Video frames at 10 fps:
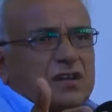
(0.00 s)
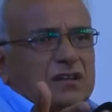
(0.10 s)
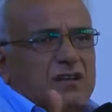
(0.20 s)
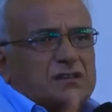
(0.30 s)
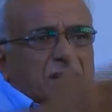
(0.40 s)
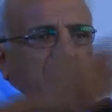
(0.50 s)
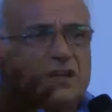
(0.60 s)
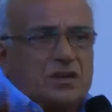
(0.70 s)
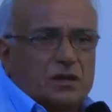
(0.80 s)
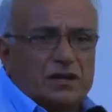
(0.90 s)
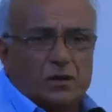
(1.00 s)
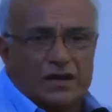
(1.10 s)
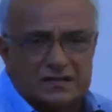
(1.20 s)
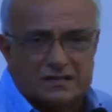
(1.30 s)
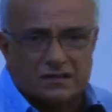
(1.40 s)
pensato, ma se nove non
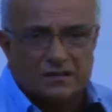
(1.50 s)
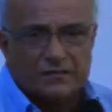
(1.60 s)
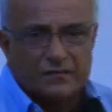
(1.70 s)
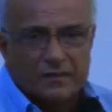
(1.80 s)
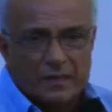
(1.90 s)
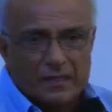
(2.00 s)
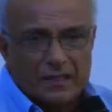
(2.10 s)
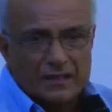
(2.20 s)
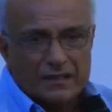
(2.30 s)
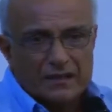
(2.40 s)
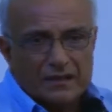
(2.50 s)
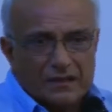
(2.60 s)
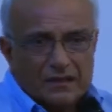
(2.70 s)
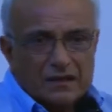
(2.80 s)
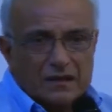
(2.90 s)
tornano indietro, allora io non li
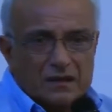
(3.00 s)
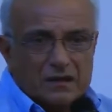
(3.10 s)
guarisco.